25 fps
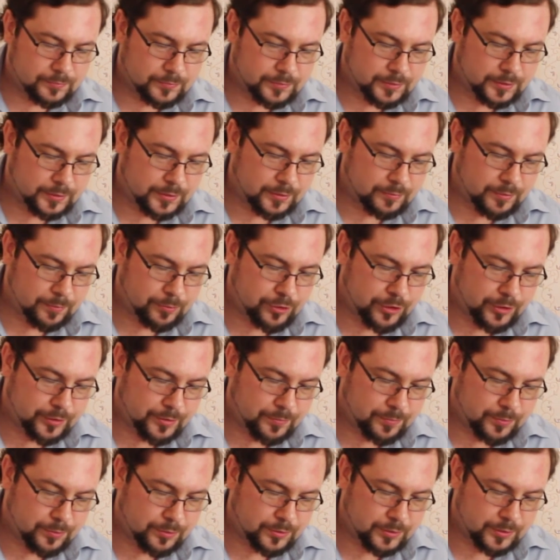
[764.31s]
Это вообще,
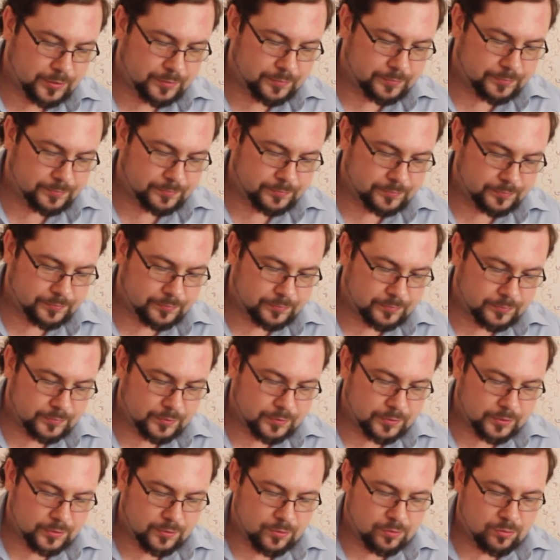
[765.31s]
это просто
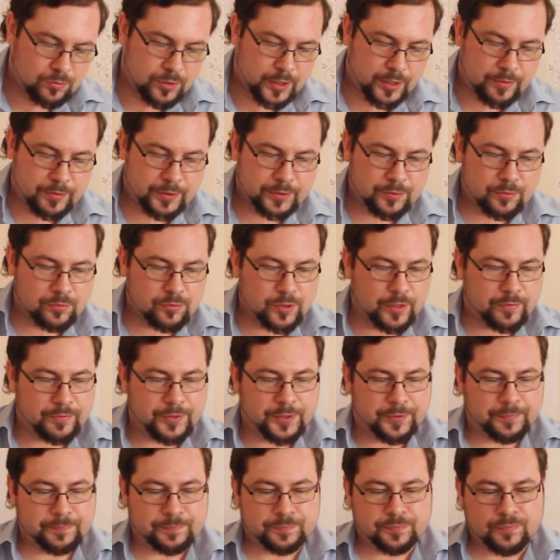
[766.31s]
уровень
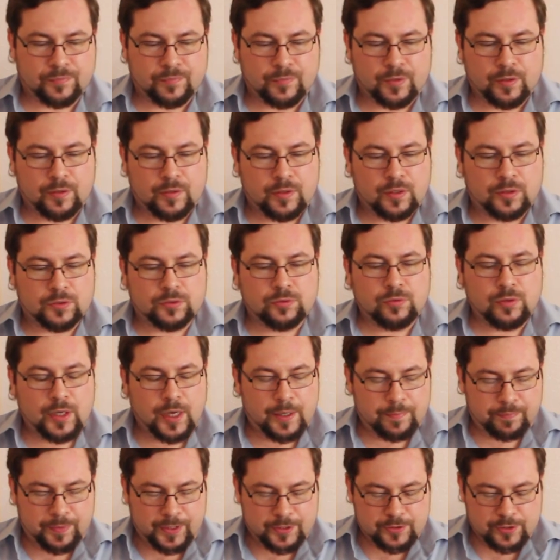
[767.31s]
уровней. Но,
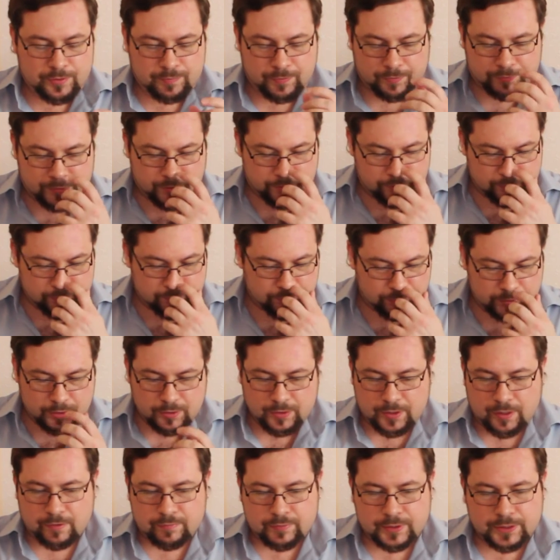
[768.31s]
опять же, повторюсь,
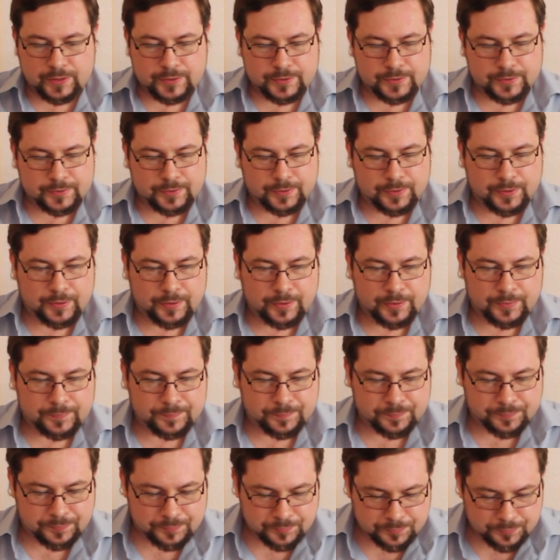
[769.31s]
бутылка выглядит,
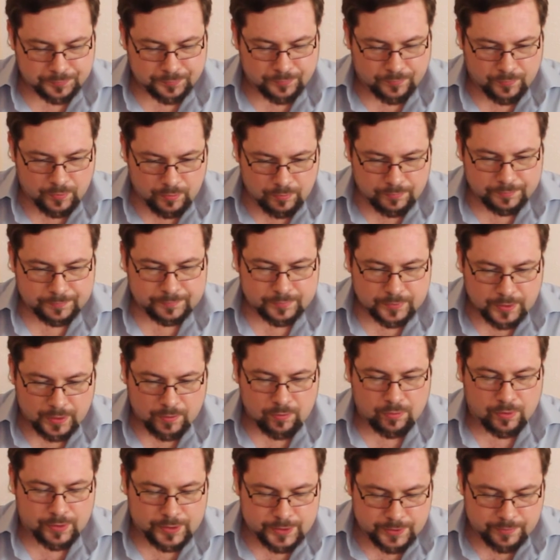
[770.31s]
ну,
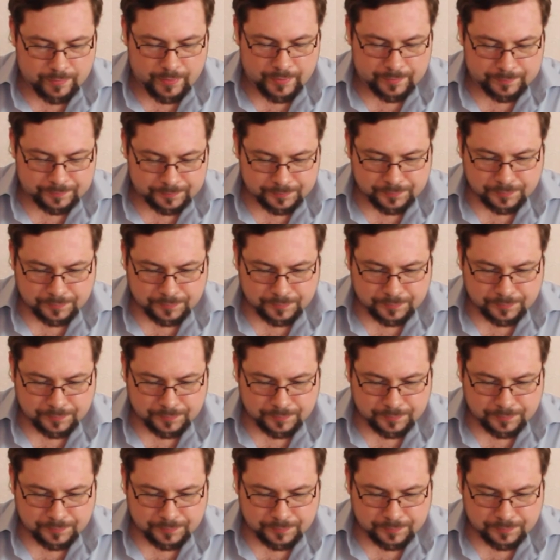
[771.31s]
такое себе.